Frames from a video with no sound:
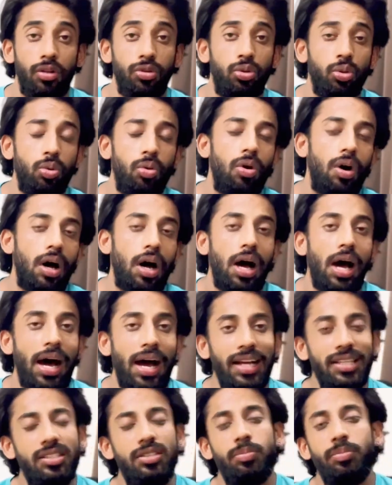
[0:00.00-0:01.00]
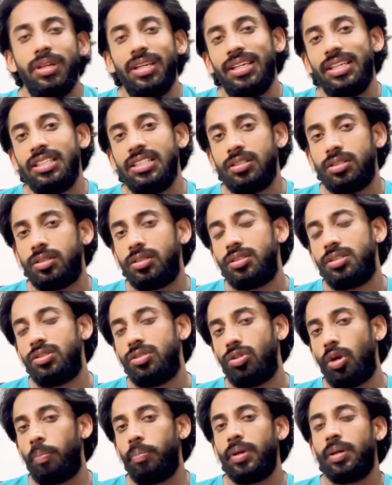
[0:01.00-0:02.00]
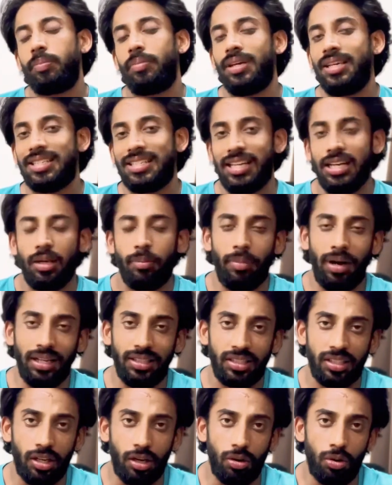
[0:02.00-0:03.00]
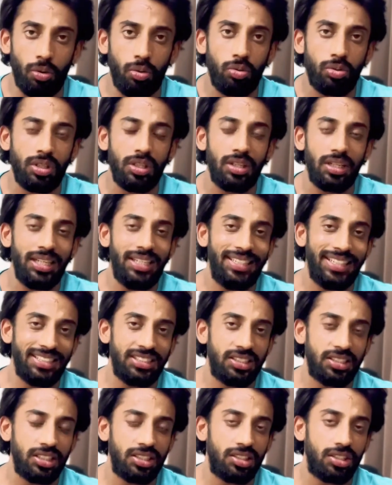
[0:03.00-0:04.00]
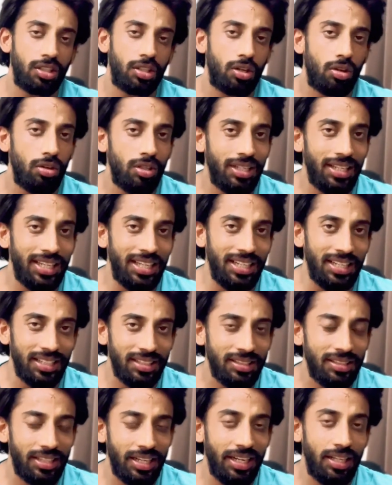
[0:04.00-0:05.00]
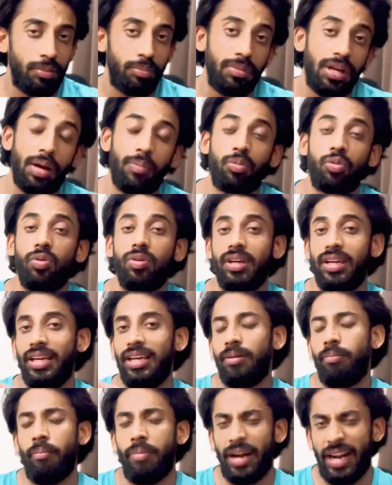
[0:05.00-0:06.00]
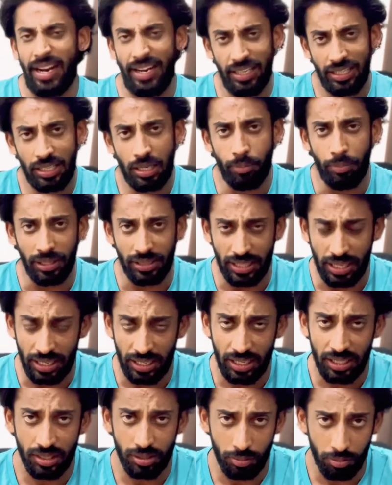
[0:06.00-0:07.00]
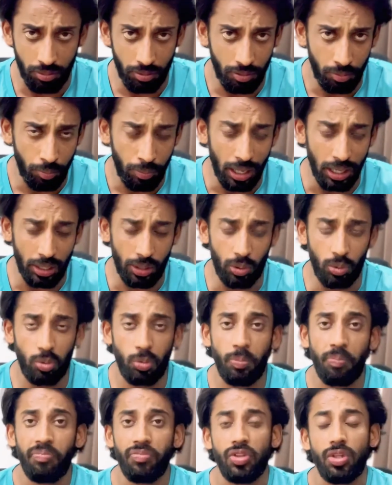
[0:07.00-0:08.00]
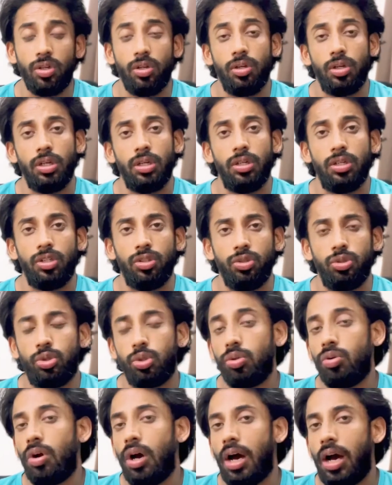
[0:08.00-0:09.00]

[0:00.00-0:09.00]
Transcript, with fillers: तो आज मैं इस टॉपिक पे इसलिए बात कर रहा हूँ क्योंकि टेस्टेस्टरॉन इनथेट में आपको एक ब्रांड का बताना वाला हूँ जो